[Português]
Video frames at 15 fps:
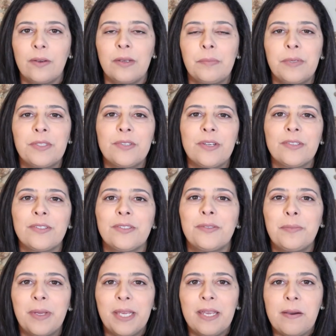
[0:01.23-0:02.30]
Oi pessoal,
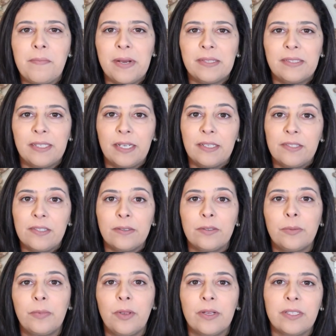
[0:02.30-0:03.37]
tudo bem? A Patrícia
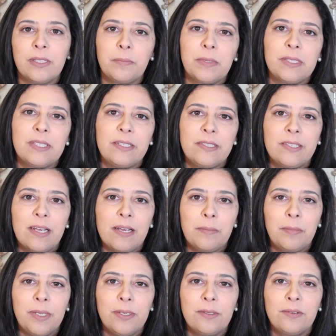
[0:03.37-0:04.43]
do blog da Patrícia
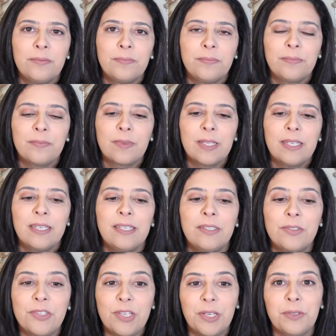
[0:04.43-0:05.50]
Ramiro.
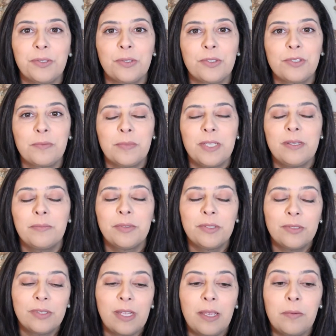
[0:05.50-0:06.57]
E eu sei que eu tô sumida há
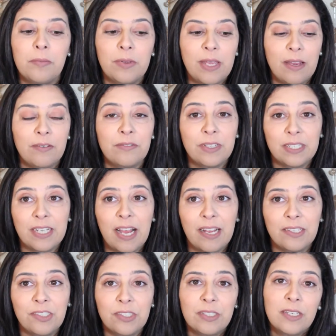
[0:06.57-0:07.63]
muito tempo e é
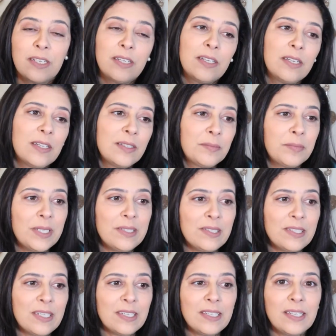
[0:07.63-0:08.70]
verdade,
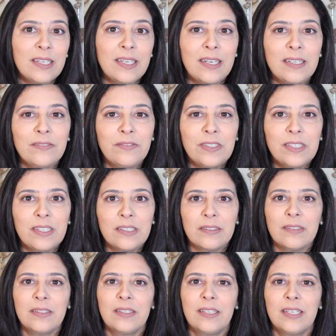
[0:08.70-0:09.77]
mas é que a
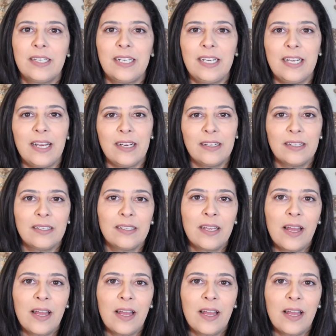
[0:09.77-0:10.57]
vida cria